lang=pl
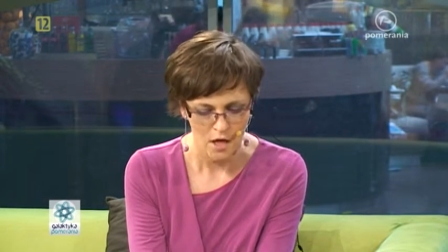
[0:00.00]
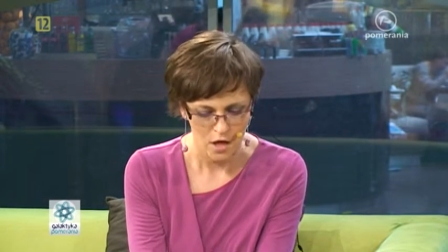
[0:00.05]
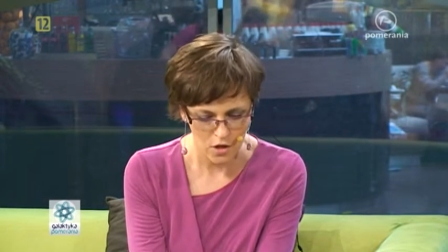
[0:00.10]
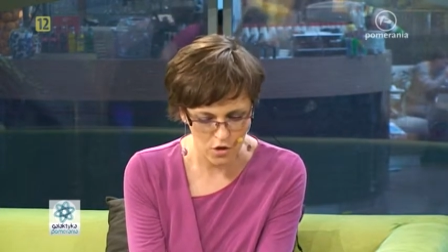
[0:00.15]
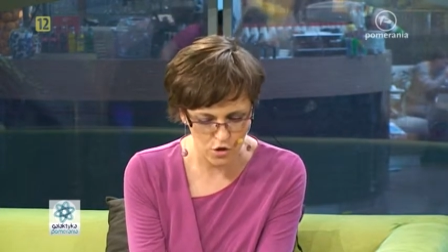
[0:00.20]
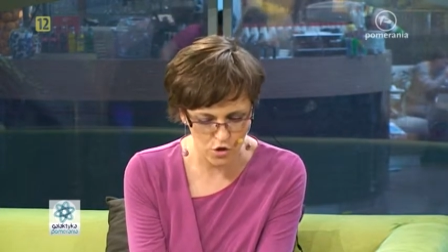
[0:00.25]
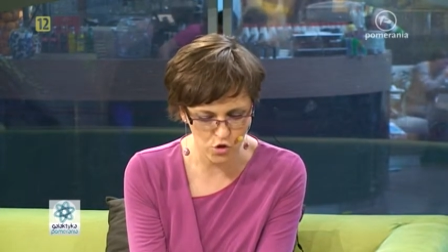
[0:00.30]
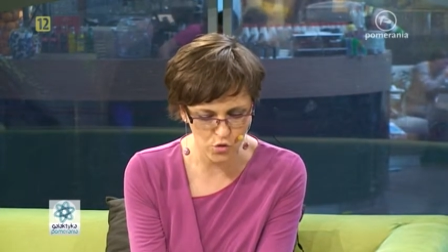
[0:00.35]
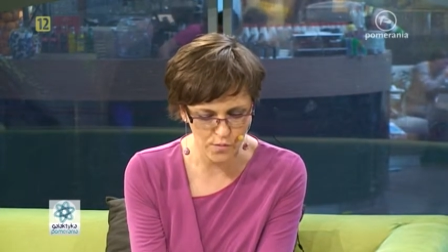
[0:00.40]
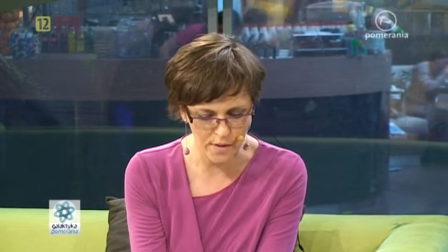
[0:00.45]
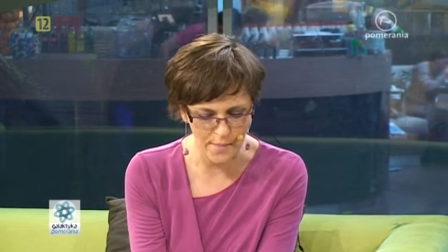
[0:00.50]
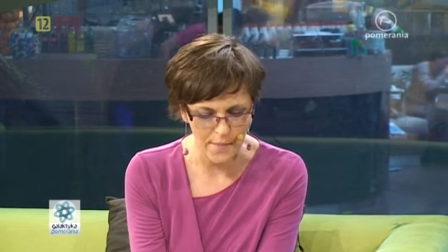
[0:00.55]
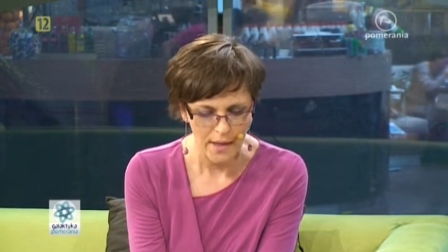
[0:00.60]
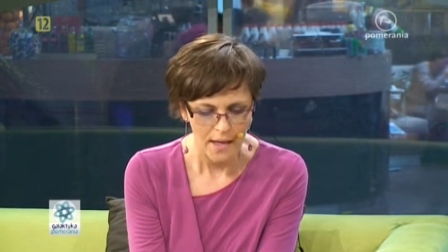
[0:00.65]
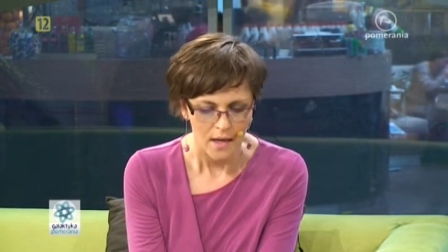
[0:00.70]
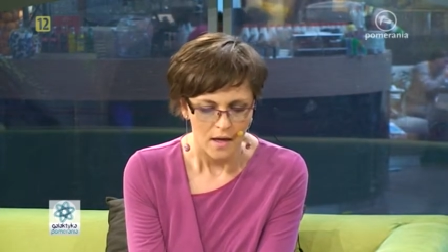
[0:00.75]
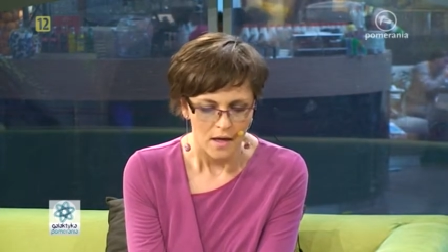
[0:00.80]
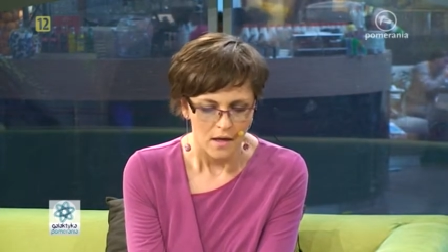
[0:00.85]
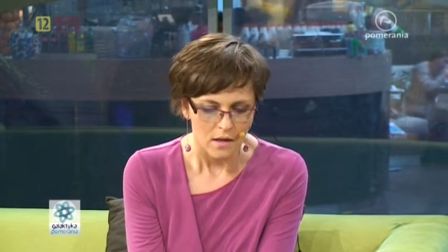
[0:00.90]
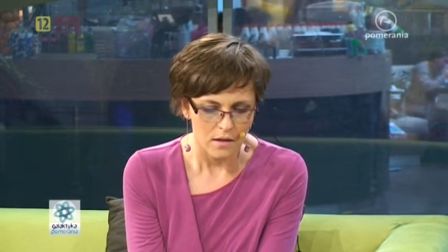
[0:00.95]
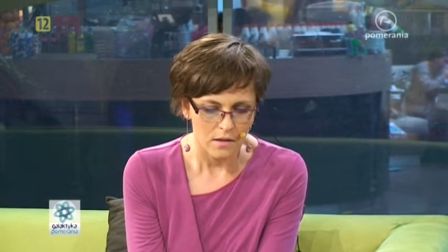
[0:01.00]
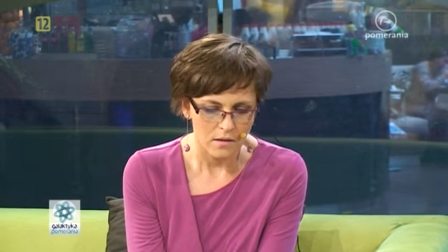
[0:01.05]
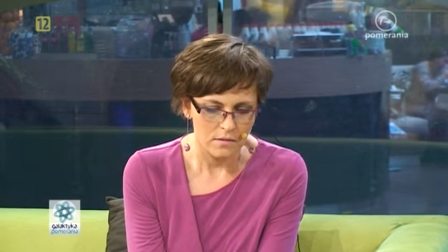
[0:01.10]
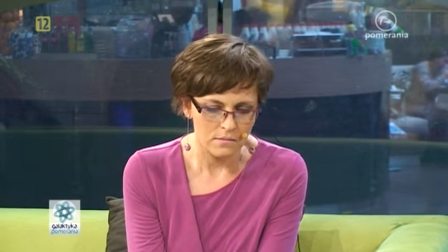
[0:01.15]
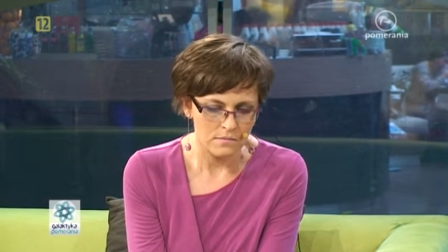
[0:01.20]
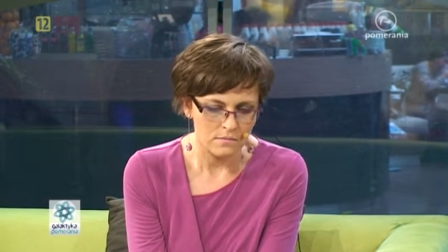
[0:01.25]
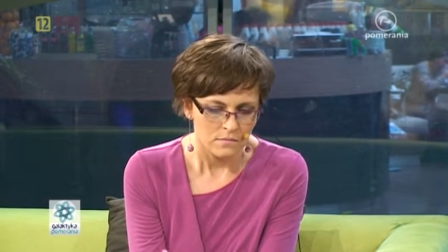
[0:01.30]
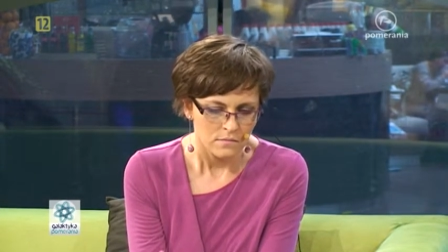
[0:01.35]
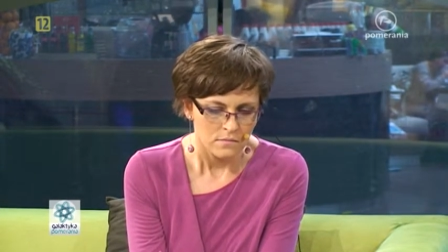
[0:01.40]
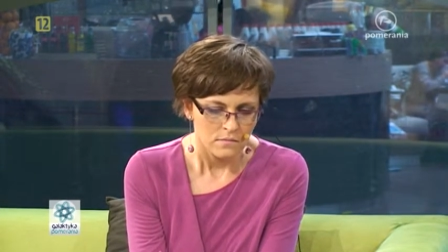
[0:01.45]
Rozumiem.
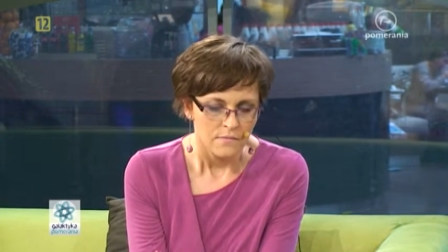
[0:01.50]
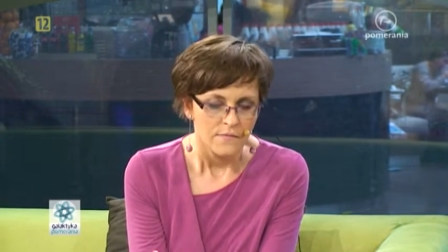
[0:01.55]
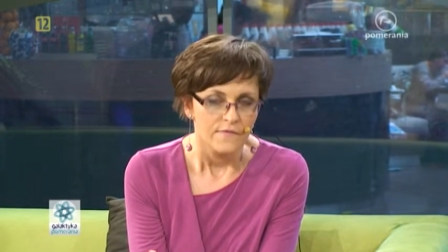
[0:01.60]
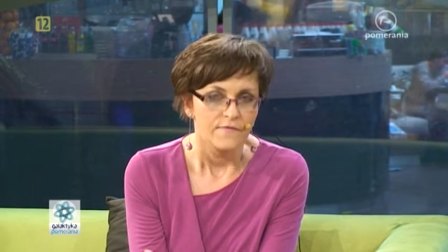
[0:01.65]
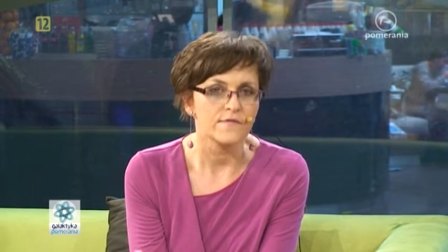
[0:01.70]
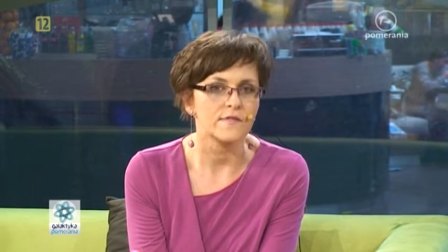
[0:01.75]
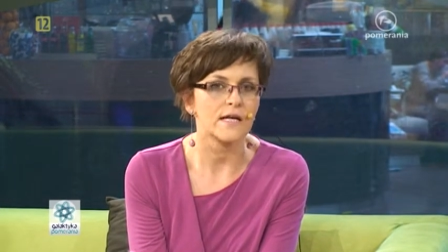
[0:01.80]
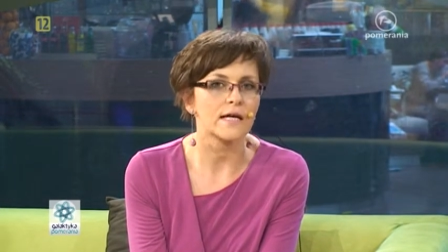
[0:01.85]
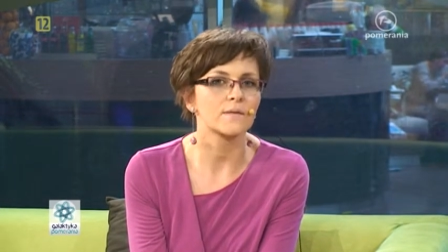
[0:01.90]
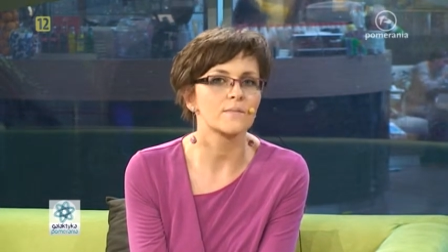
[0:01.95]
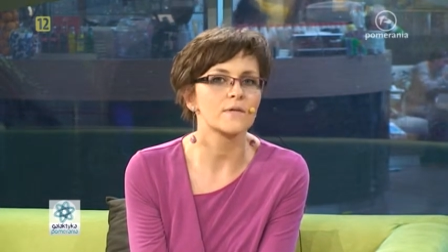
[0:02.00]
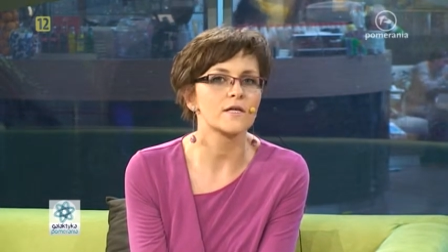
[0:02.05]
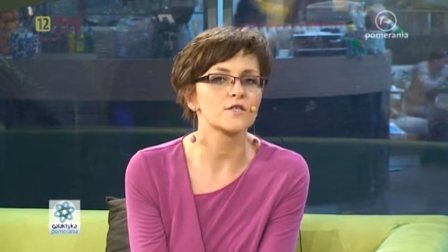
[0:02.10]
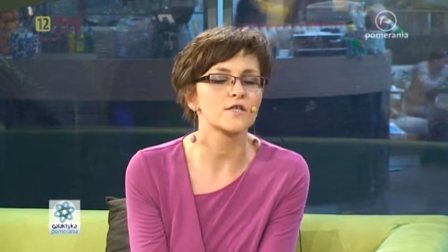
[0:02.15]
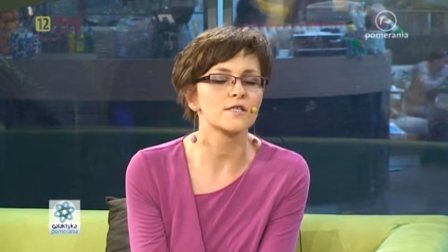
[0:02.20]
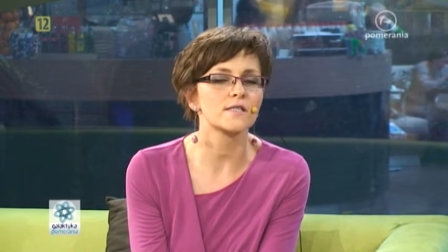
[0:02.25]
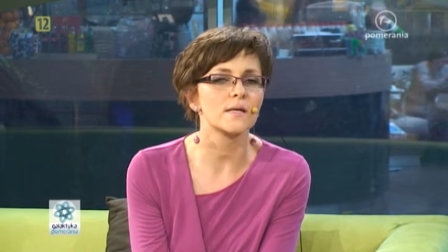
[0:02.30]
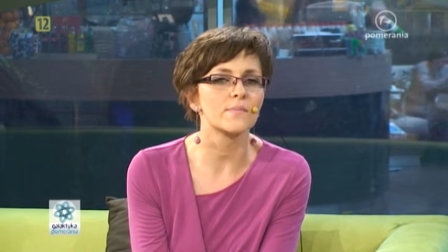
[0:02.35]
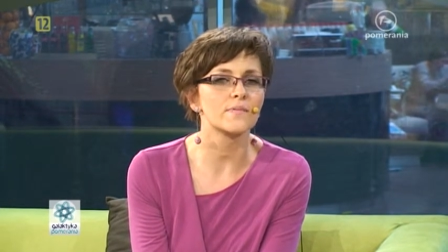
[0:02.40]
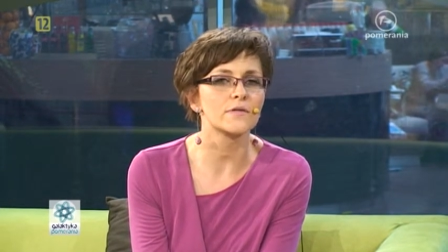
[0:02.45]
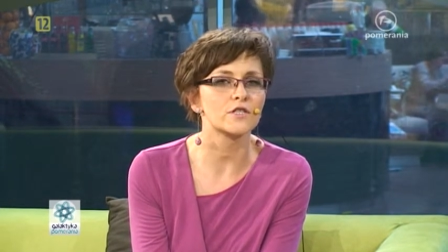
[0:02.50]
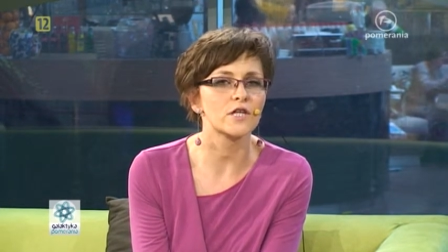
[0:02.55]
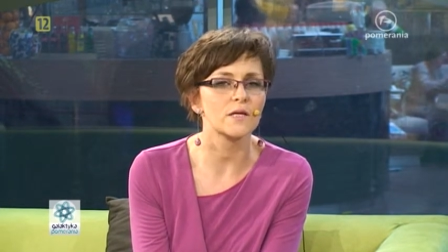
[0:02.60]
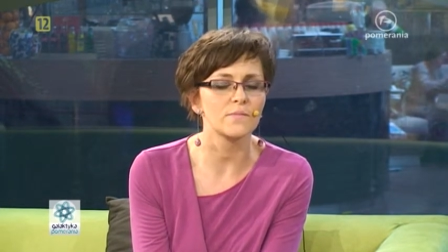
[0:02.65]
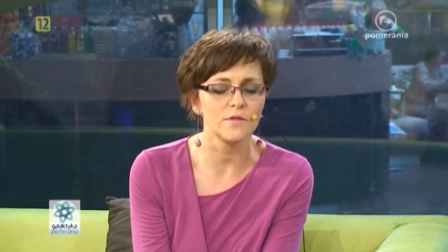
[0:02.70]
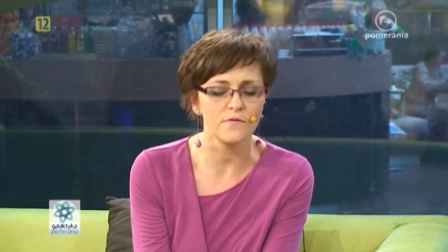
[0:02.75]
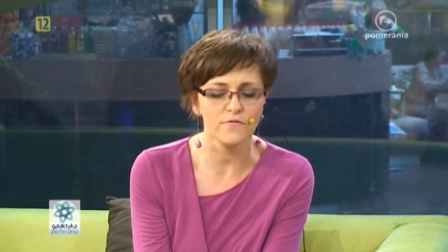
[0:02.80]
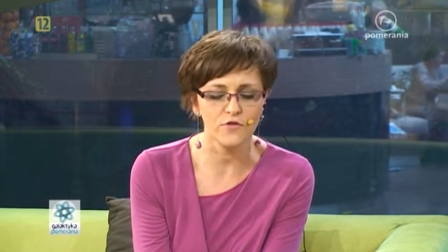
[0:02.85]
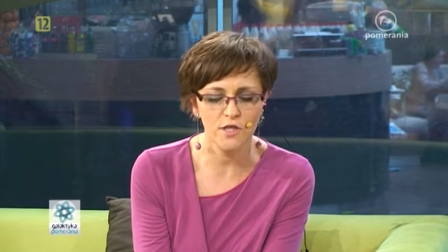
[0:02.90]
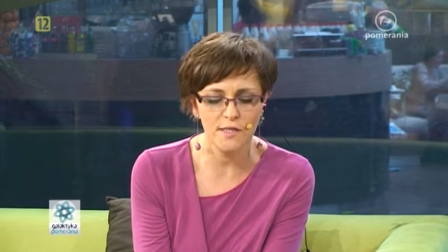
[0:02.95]
W takim razie
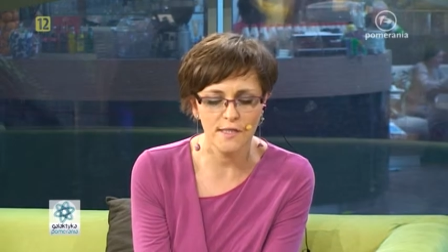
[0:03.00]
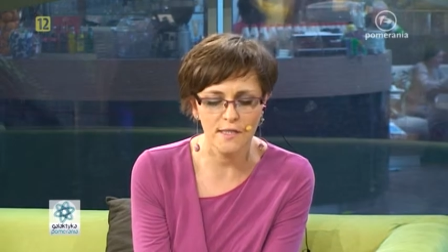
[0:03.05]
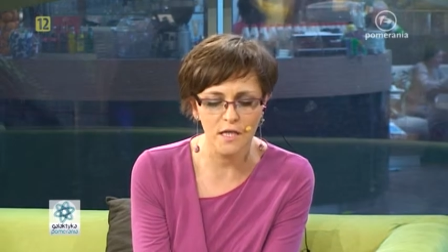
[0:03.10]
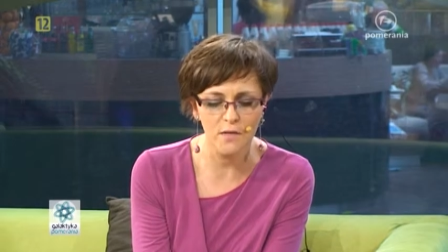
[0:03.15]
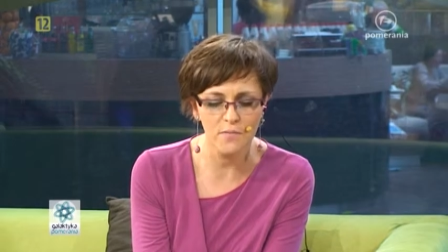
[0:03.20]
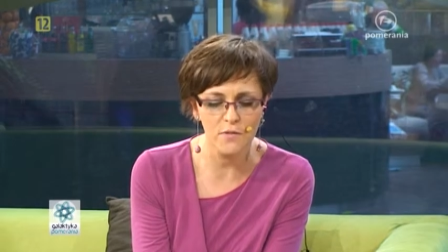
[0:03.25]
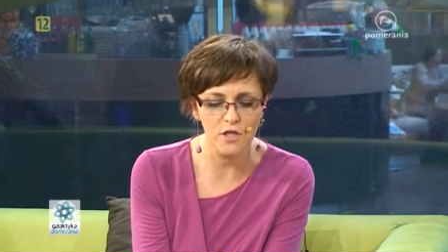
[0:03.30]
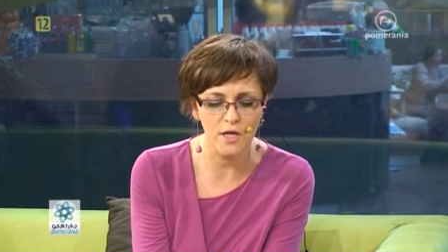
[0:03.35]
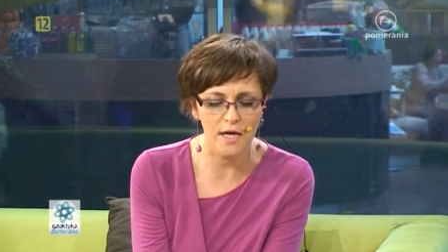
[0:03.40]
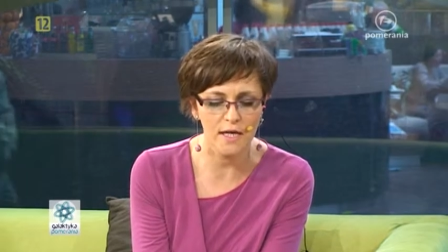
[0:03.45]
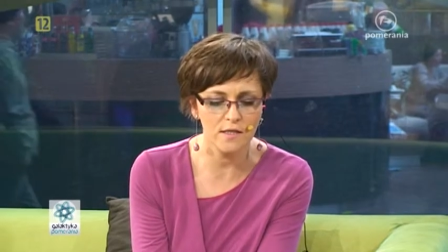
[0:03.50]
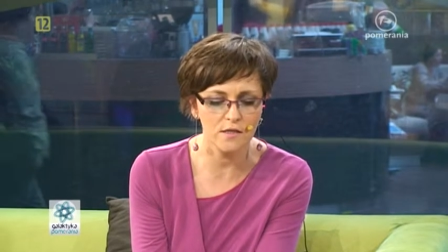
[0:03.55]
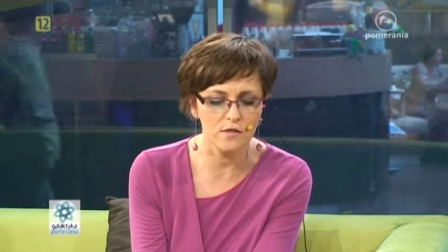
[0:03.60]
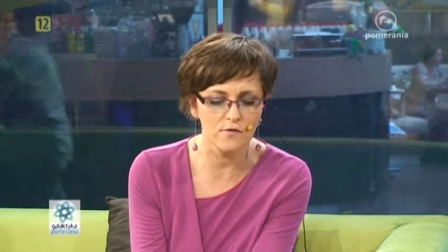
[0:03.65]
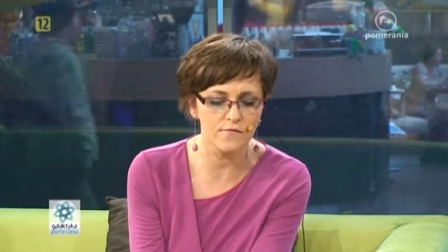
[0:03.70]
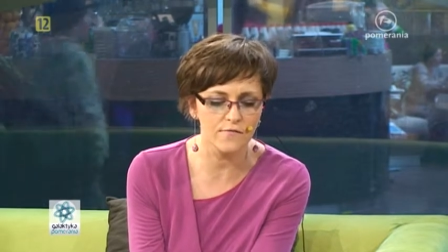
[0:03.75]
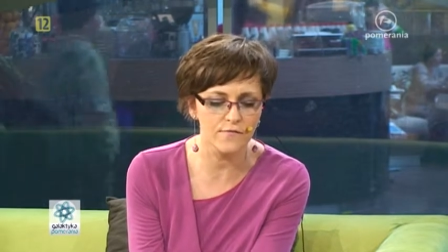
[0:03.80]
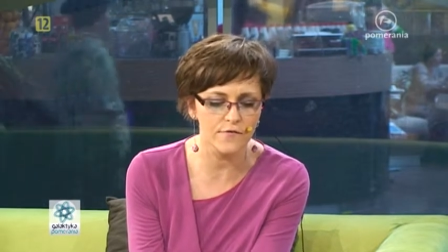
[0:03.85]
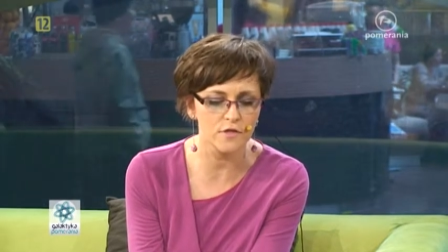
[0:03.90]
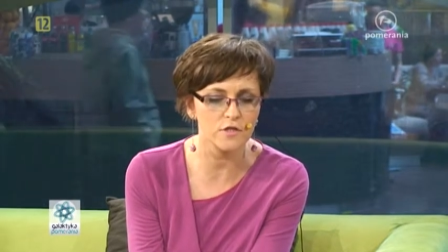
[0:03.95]
zapraszamy wszystkich mieszkańców